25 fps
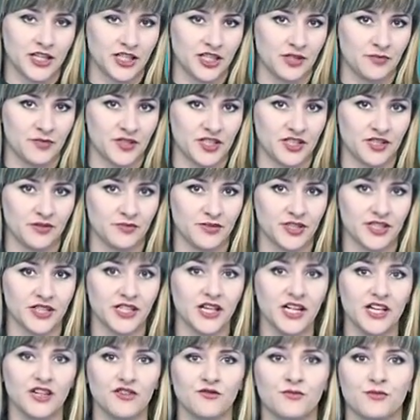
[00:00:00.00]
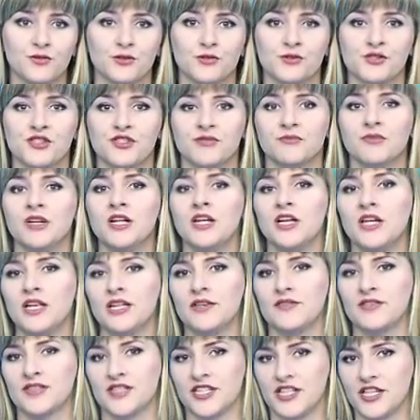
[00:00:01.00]
не пренебрегая, впрочем,
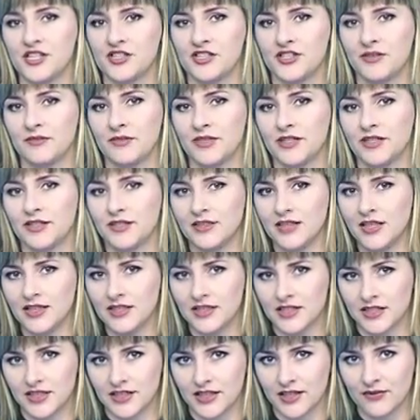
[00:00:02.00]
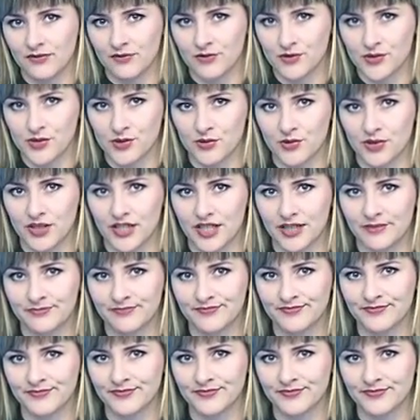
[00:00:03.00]
и встречами на открытом воздухе